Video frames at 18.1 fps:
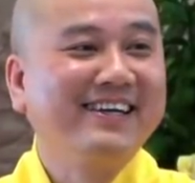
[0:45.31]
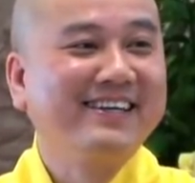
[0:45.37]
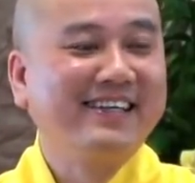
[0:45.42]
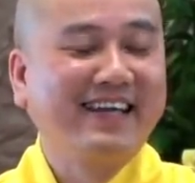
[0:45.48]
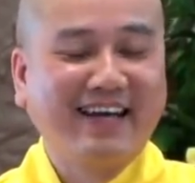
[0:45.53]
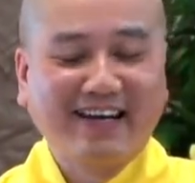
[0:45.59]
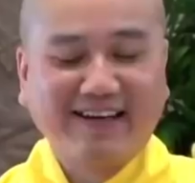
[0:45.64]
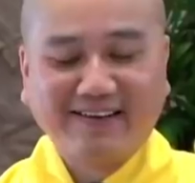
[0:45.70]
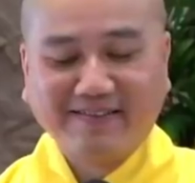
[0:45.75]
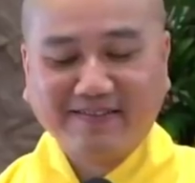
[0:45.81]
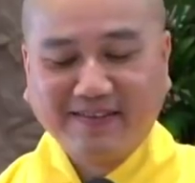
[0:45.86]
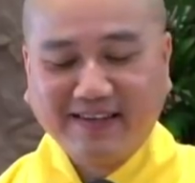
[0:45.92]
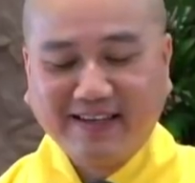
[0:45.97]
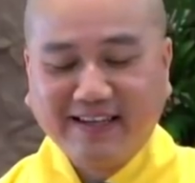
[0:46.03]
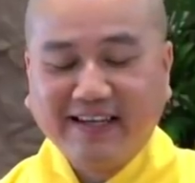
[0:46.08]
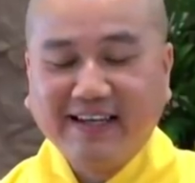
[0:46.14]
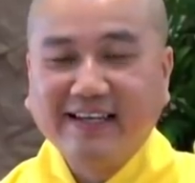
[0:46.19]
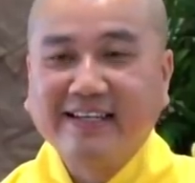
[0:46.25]
À,
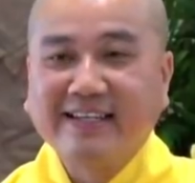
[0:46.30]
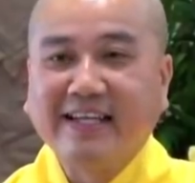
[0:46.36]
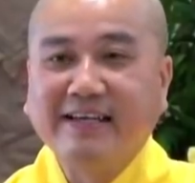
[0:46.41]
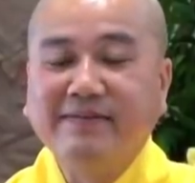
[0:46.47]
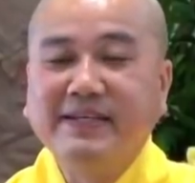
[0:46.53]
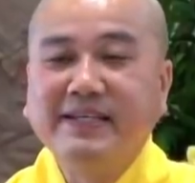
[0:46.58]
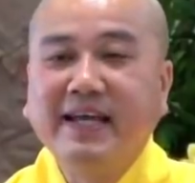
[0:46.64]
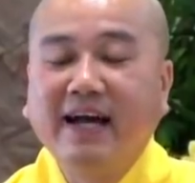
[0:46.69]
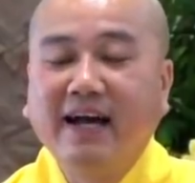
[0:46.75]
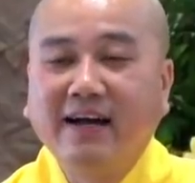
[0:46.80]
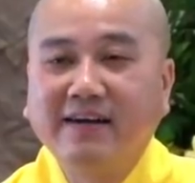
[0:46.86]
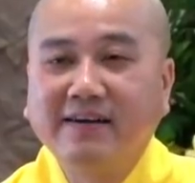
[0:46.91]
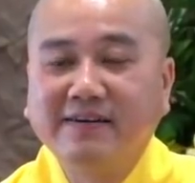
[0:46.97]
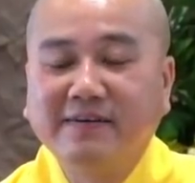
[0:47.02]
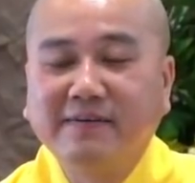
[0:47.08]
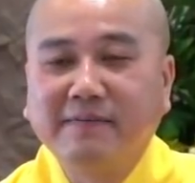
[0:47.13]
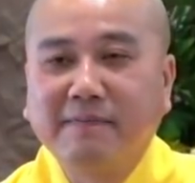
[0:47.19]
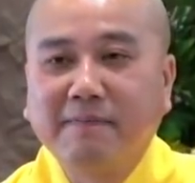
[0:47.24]
thì bây
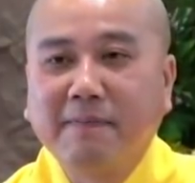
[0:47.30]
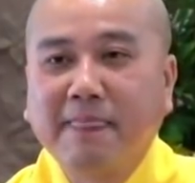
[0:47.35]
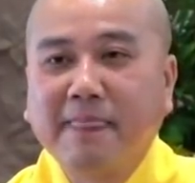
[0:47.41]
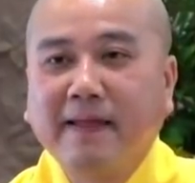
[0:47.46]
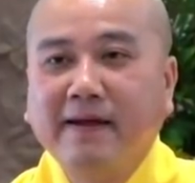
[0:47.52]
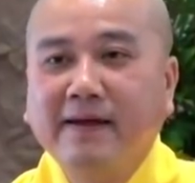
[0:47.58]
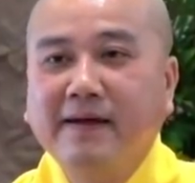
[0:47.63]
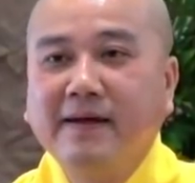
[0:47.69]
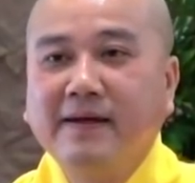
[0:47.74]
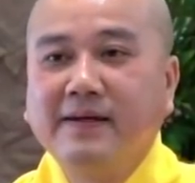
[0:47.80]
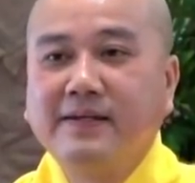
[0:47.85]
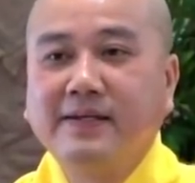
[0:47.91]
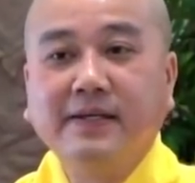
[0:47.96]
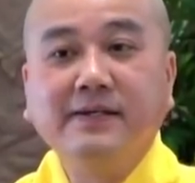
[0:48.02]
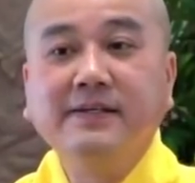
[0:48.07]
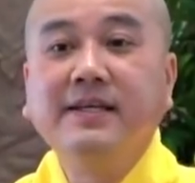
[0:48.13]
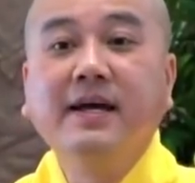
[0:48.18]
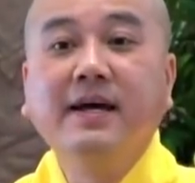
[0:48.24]
giờ
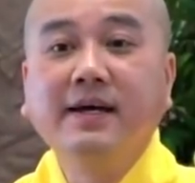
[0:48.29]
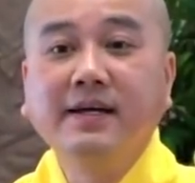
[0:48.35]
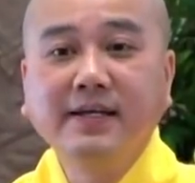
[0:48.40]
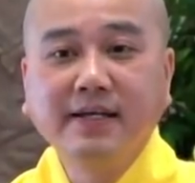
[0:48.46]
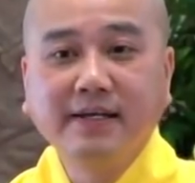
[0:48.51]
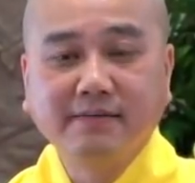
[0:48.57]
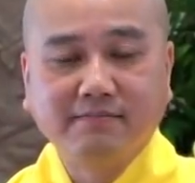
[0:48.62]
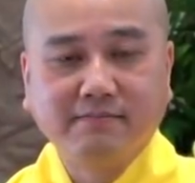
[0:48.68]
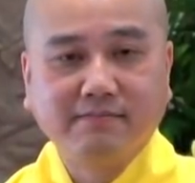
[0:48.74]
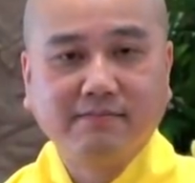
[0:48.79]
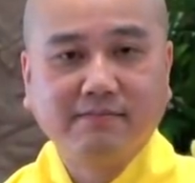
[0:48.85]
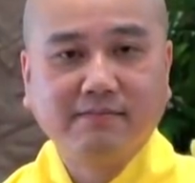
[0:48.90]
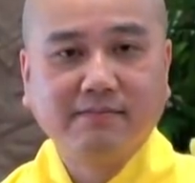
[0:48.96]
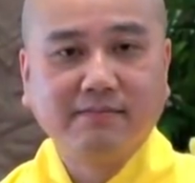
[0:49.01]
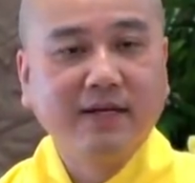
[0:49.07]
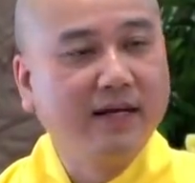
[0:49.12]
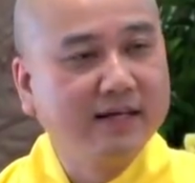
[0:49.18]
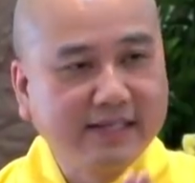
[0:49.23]
chữ giới á,
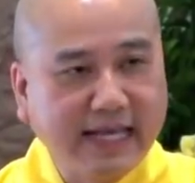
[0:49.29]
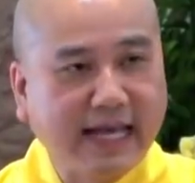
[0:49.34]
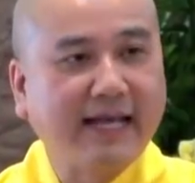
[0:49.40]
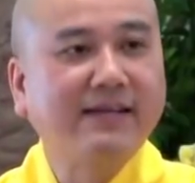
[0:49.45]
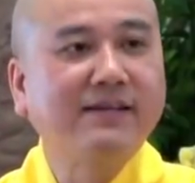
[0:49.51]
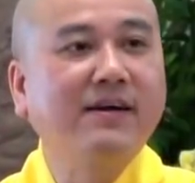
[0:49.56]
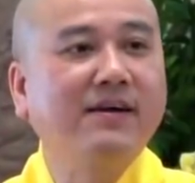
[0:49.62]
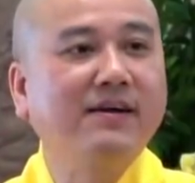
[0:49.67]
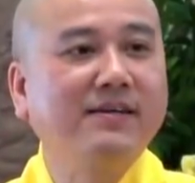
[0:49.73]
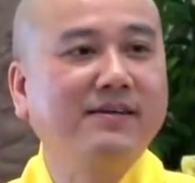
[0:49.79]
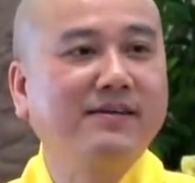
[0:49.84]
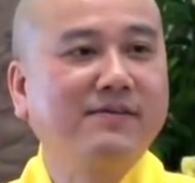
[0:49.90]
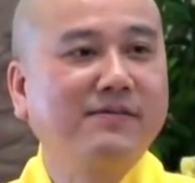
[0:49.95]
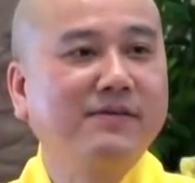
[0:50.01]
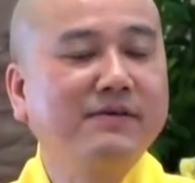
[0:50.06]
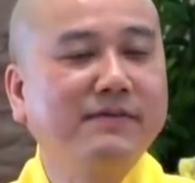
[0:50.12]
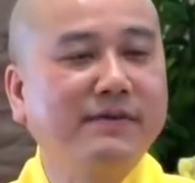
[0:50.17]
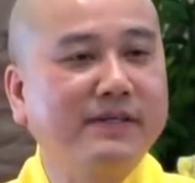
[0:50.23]
đơn giản thôi,
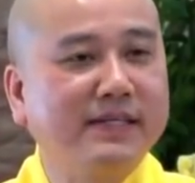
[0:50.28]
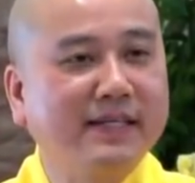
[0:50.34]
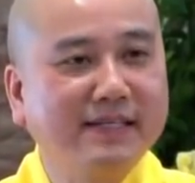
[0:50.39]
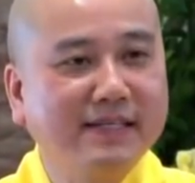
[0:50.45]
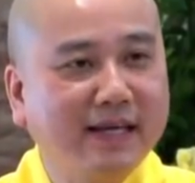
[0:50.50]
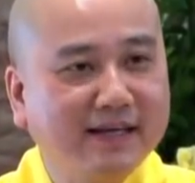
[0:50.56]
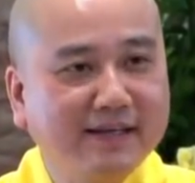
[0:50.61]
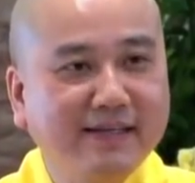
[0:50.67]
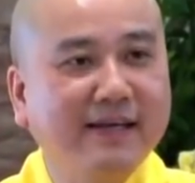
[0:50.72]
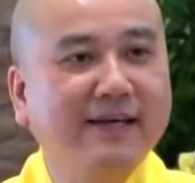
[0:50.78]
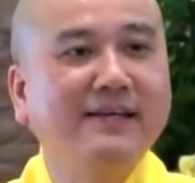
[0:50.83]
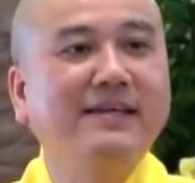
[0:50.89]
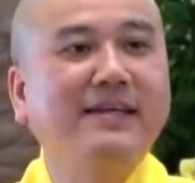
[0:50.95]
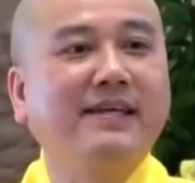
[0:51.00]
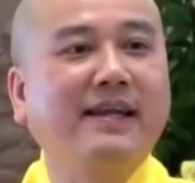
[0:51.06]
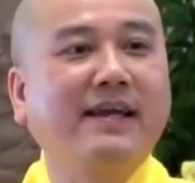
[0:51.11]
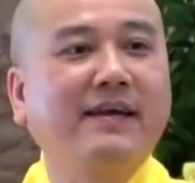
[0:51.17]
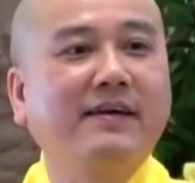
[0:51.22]
quý vị chỉ nhớ giới
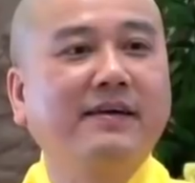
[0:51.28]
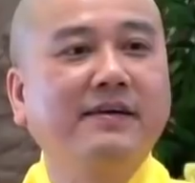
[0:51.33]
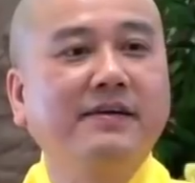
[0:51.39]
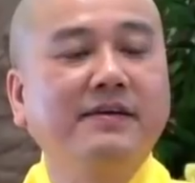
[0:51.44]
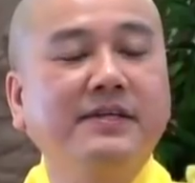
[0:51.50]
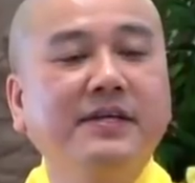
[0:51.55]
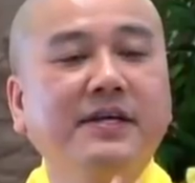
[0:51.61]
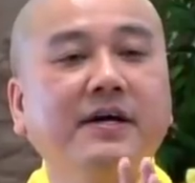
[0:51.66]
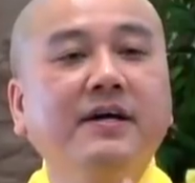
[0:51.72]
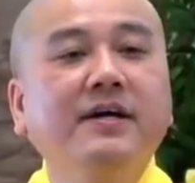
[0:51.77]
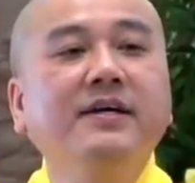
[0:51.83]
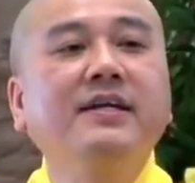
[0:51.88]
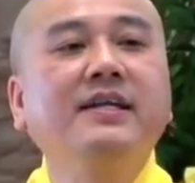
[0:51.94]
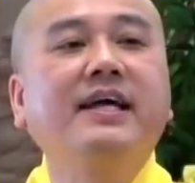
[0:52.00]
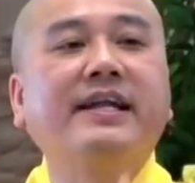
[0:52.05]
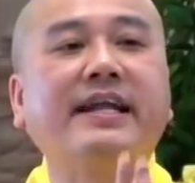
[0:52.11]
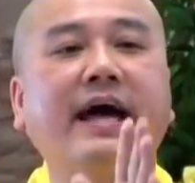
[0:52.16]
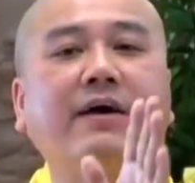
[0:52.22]
vậy nè: giới
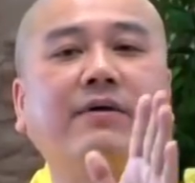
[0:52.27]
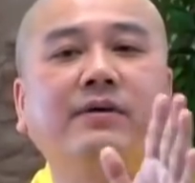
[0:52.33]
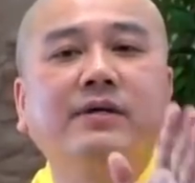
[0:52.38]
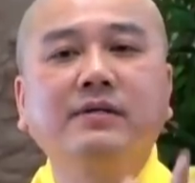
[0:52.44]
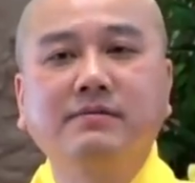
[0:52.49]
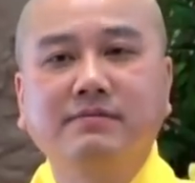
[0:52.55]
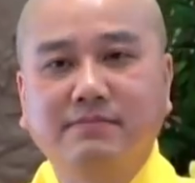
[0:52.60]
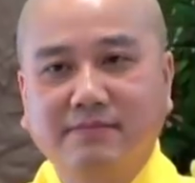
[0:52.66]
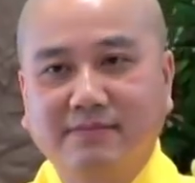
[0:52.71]
là đạo đức.